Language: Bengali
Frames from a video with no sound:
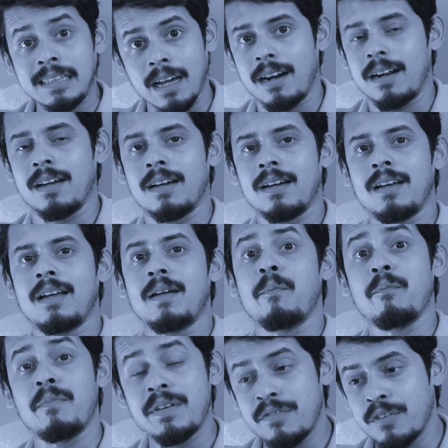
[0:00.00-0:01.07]
তারা
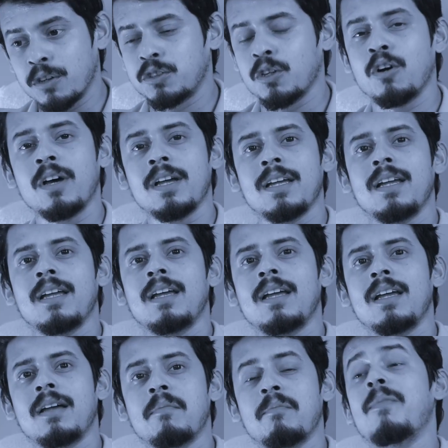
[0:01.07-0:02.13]
বিভ্রত হয়
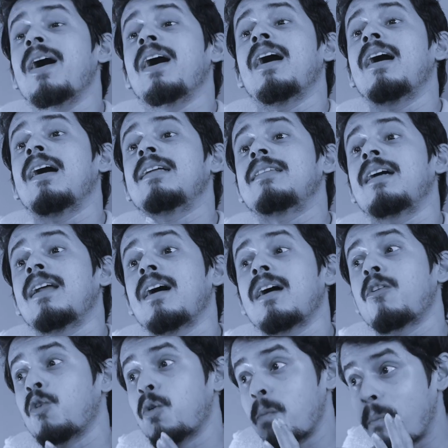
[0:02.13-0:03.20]
বা তারা
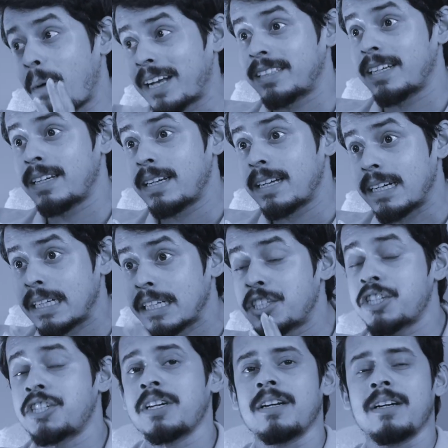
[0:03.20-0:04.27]
কোনো বাজে
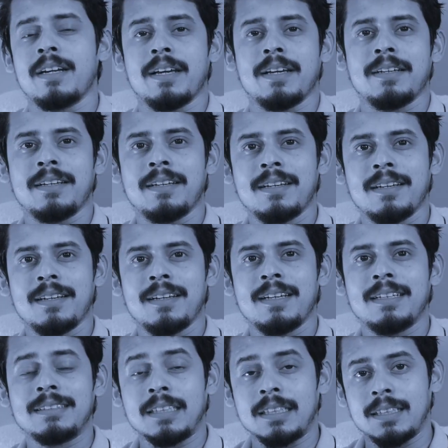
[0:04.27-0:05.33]
ডিসিশন নেয়
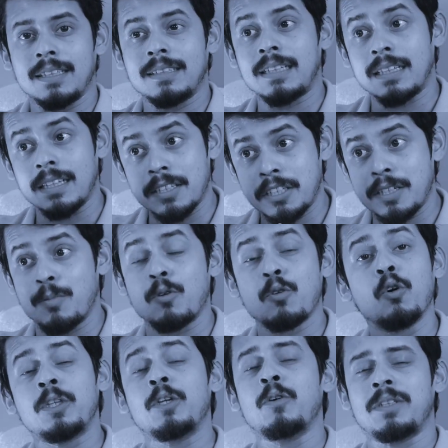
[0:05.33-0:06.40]
যাতে তাদের জীবন
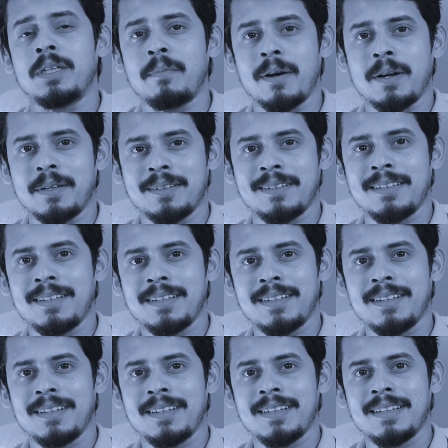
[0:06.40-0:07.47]
ক্ষতি হতে পারে
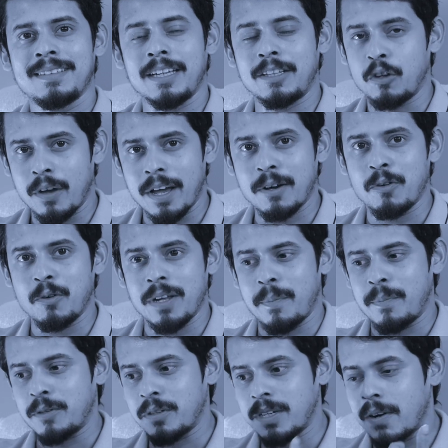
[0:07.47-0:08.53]
তাই দয়া করে
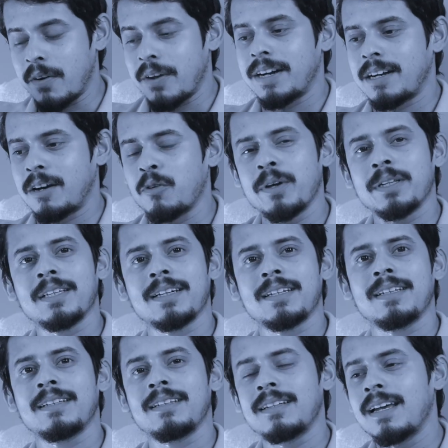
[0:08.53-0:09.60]
আপনি যদি ক্রিয়েটার হয়ে
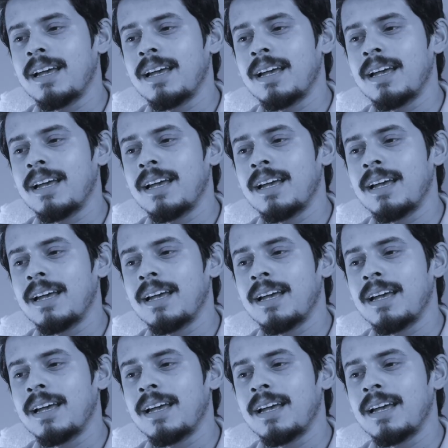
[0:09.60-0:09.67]
থাকেন